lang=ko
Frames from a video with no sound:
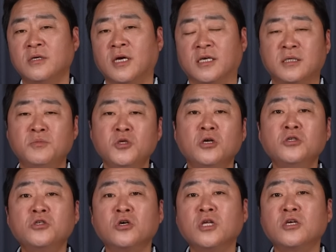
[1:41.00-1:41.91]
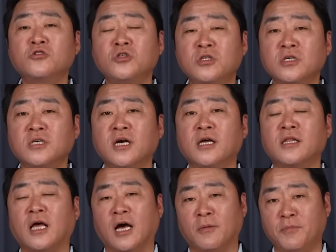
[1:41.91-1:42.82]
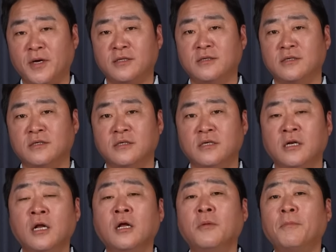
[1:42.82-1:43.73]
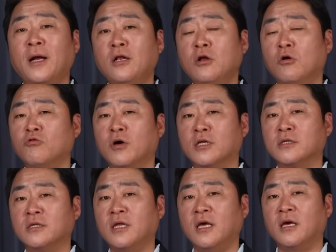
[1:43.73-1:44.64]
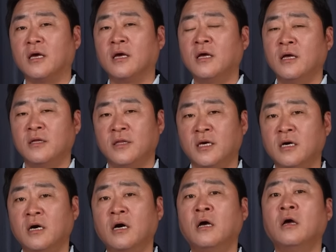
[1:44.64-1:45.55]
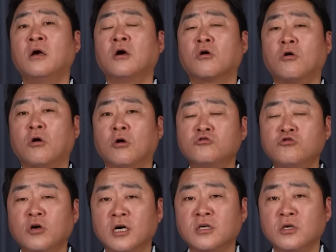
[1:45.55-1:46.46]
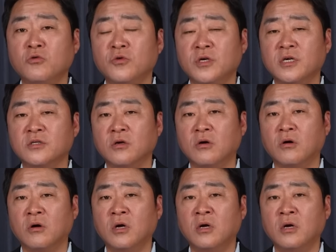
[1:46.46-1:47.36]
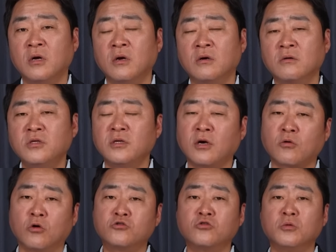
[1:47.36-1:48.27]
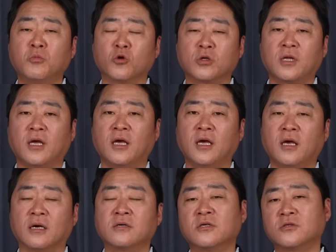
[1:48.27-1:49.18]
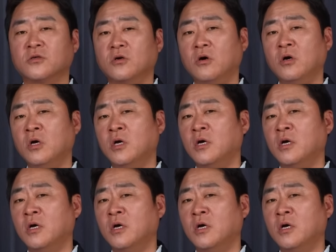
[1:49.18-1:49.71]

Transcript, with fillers: 야, 십 년 전에 취득한 아파트를 팔려고 하는데 내가 거주하기 위해서 근데 나 거주를 못해. 그래서